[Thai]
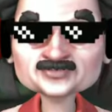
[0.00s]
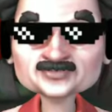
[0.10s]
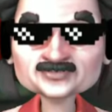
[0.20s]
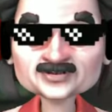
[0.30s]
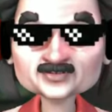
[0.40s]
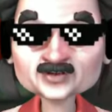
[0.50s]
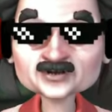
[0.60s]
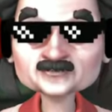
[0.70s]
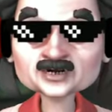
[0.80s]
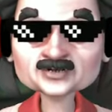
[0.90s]
แต่ว่า
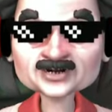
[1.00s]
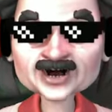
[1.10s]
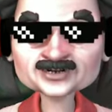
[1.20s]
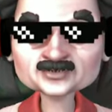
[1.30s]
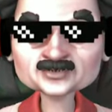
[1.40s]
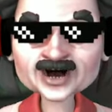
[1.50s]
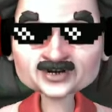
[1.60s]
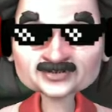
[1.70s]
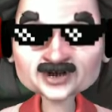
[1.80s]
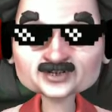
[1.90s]
มันไม่น่าจะจ่าย
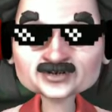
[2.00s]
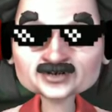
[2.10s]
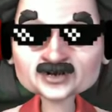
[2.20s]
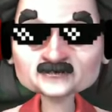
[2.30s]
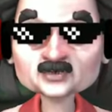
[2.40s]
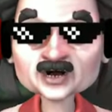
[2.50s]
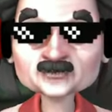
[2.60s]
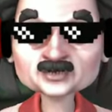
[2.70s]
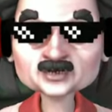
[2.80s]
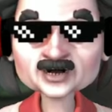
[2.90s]
แพงแล้วแหละเพราะว่า
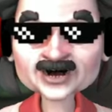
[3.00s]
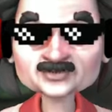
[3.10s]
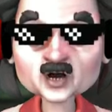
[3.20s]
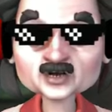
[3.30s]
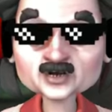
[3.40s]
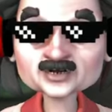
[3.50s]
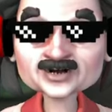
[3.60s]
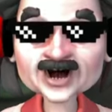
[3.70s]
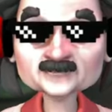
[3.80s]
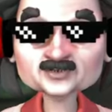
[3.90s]
มันจ่ายนอกก่อน
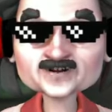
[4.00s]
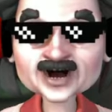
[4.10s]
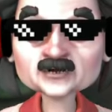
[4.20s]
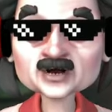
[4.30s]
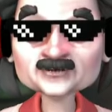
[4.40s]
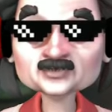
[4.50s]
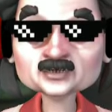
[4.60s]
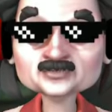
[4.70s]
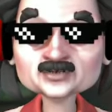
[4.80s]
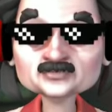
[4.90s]
เข้าไปสามพันแล้ว
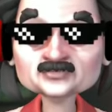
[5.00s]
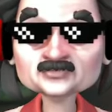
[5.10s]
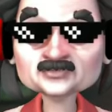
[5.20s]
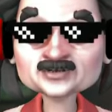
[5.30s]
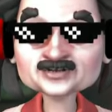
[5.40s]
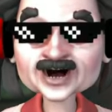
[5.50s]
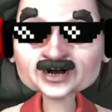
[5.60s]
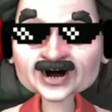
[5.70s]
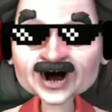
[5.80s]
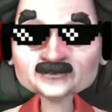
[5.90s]
นะเจจ่าย
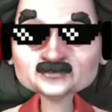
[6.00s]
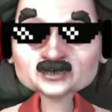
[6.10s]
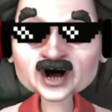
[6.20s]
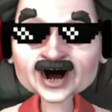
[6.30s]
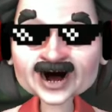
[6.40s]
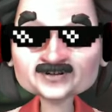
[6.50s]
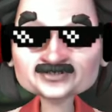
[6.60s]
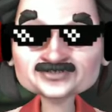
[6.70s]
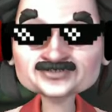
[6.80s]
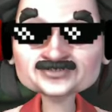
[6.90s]
สามเป็นวาย
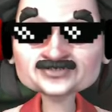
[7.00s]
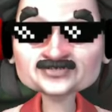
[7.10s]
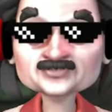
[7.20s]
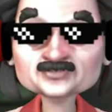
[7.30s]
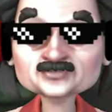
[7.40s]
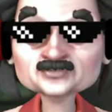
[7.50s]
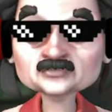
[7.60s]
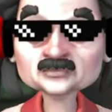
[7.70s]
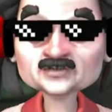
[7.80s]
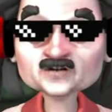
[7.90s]

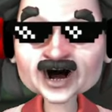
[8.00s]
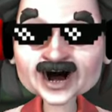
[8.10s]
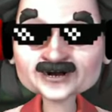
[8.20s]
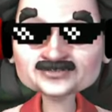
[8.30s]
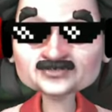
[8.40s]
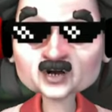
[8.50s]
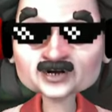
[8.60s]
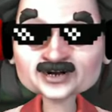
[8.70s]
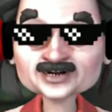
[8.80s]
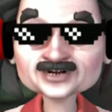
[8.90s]
มีฟ้าโอเค
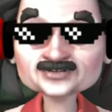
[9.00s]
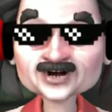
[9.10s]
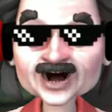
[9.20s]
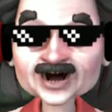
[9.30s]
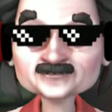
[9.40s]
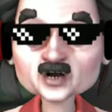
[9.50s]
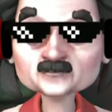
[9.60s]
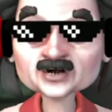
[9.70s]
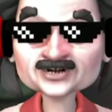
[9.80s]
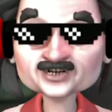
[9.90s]
ไหลต่อ
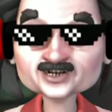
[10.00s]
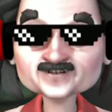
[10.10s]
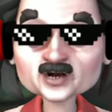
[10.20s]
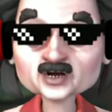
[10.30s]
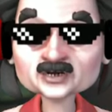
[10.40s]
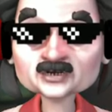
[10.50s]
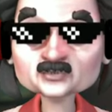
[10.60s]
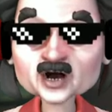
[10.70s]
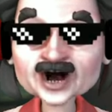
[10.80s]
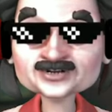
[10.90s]
ป้าเคสองเป็น
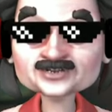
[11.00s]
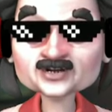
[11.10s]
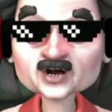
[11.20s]
วายเขียว